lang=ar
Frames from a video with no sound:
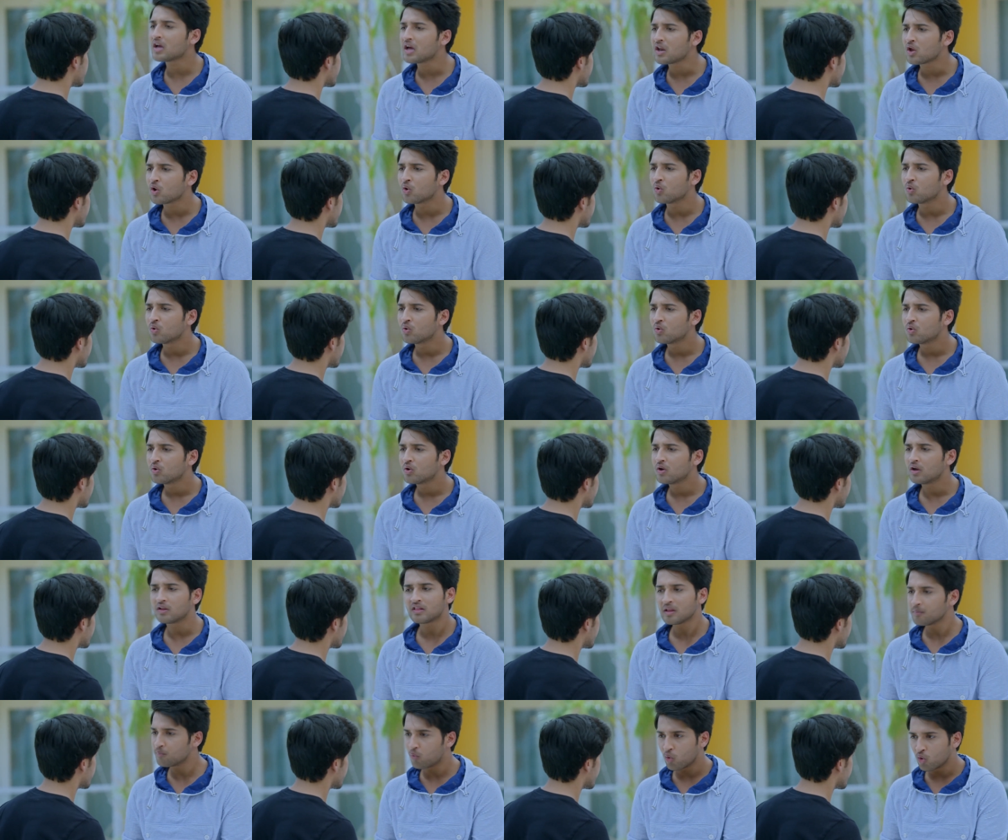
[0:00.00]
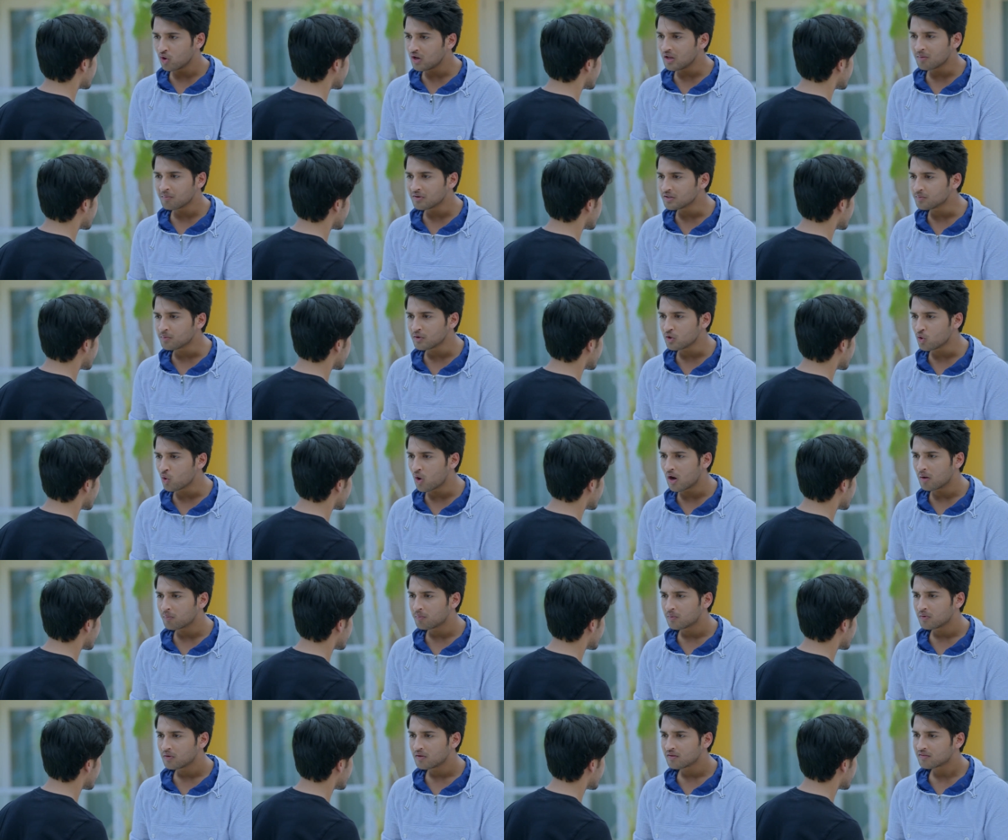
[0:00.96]
عم تفكر؟ شو بك ما تكون غبي
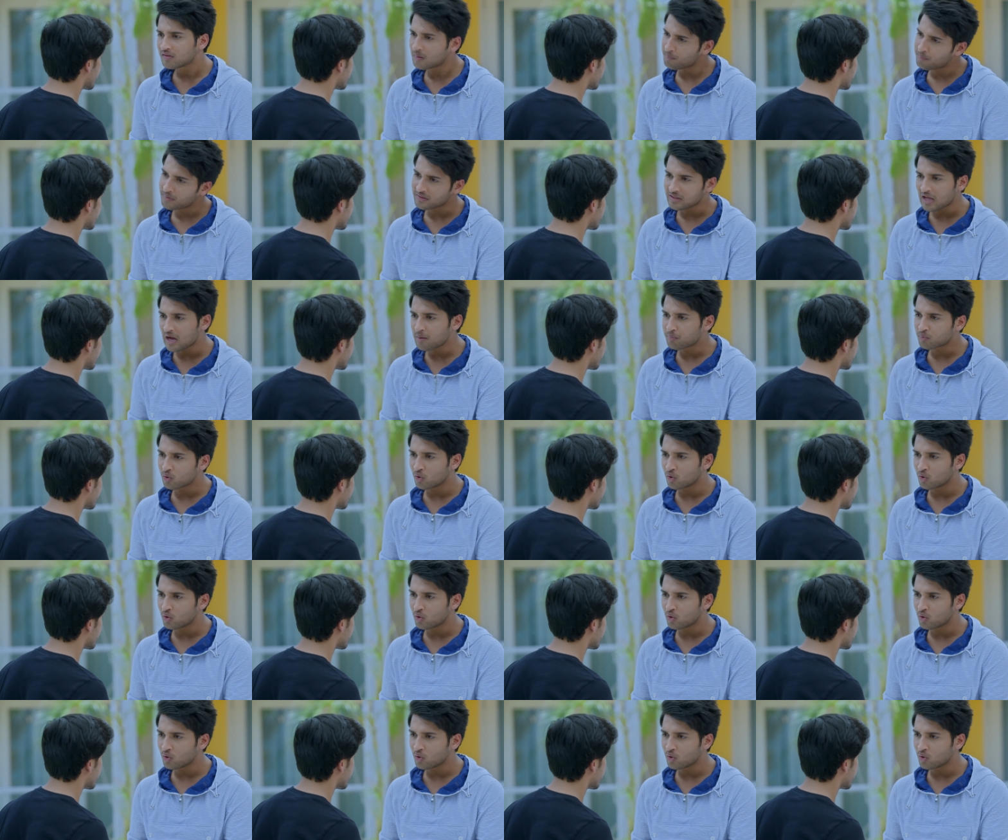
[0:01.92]
أخي؟ فهمان